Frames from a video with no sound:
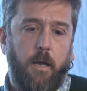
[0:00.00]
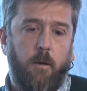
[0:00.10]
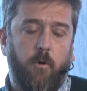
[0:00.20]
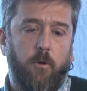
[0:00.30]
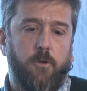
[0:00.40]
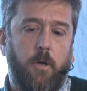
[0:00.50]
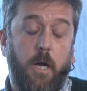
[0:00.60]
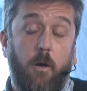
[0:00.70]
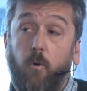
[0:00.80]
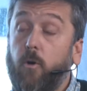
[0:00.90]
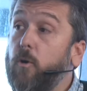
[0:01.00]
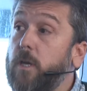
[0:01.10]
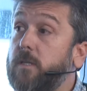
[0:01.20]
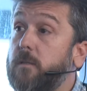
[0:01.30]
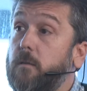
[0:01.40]
el monóxido de carbono
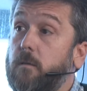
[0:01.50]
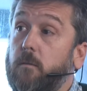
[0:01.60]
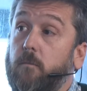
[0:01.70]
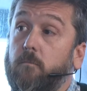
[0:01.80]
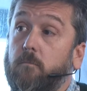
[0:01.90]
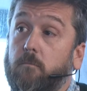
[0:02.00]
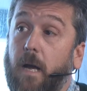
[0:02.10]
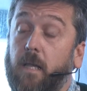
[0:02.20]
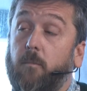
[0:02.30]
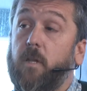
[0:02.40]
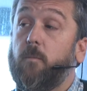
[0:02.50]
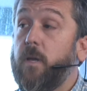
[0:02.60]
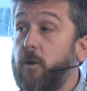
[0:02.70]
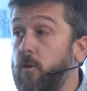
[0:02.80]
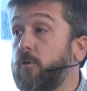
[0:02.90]
es em, altamente
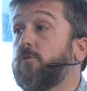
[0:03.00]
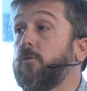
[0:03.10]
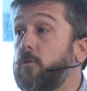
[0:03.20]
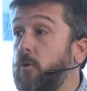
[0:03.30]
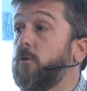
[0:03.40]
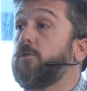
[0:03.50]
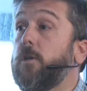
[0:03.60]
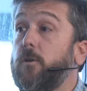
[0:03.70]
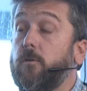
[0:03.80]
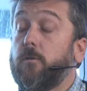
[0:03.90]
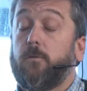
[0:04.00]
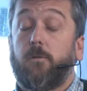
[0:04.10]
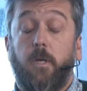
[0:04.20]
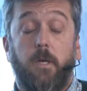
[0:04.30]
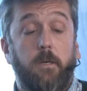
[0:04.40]
peligroso, tóxico,
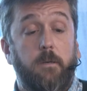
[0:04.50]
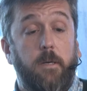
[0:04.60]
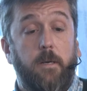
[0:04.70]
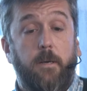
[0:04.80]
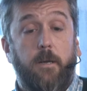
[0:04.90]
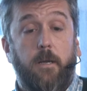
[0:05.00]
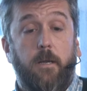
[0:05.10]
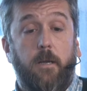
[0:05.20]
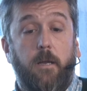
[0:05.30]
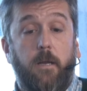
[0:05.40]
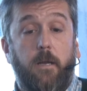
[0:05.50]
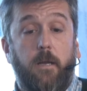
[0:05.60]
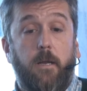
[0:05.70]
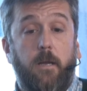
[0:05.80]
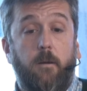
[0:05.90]
¿sí?
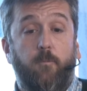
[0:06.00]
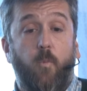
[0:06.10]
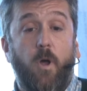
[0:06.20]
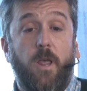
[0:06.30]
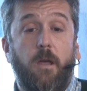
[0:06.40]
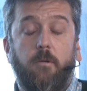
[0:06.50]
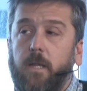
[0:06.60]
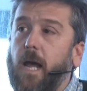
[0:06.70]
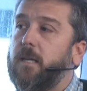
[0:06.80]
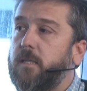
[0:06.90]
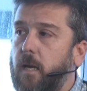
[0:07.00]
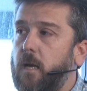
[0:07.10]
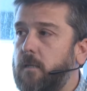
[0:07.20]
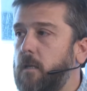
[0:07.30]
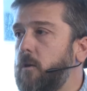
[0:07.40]
Y, puede evitarse el
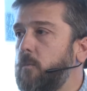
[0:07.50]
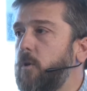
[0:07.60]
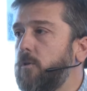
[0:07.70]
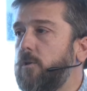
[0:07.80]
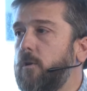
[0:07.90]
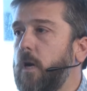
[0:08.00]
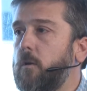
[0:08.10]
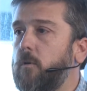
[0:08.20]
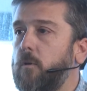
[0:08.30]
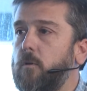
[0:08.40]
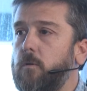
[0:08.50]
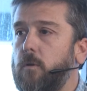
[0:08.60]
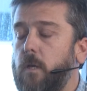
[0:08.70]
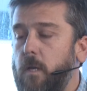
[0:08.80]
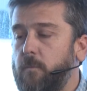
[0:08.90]
accidente con monóxido de carbono
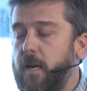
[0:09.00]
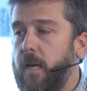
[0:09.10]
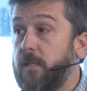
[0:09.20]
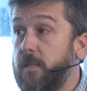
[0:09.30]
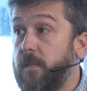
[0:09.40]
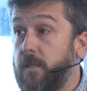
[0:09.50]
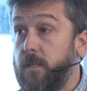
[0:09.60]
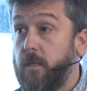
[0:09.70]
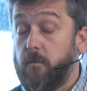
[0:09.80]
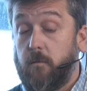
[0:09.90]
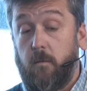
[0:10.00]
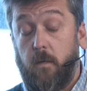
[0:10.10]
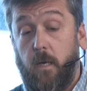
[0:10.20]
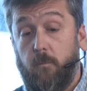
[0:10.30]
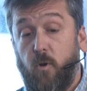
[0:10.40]
de, manera sencilla.
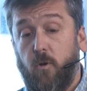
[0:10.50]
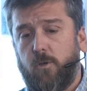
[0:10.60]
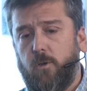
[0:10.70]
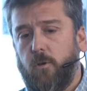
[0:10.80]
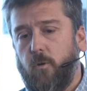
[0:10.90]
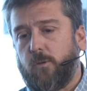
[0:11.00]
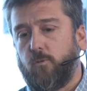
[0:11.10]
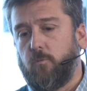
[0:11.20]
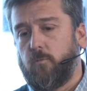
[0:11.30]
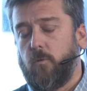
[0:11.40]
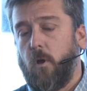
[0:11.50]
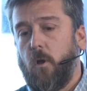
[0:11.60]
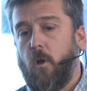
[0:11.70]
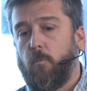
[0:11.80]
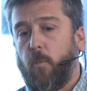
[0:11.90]
El, monóxido no es un
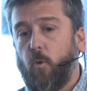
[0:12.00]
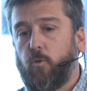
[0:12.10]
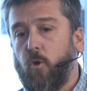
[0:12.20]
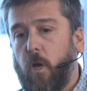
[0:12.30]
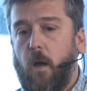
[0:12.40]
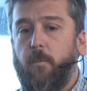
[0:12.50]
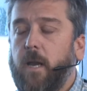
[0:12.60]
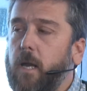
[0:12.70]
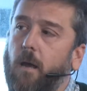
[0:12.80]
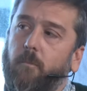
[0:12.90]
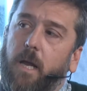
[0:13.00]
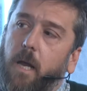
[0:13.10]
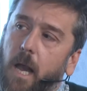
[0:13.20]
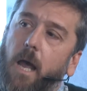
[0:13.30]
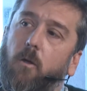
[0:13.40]
producto que aparezca
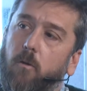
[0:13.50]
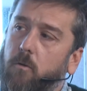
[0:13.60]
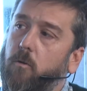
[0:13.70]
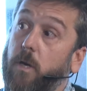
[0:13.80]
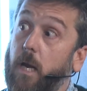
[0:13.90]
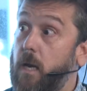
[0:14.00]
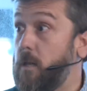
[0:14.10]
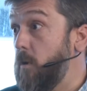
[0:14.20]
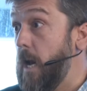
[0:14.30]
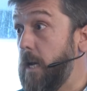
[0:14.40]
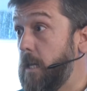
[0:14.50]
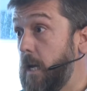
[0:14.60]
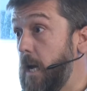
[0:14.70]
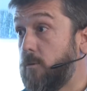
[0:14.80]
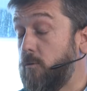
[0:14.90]
mezclado con el gas natural en este
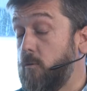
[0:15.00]
caso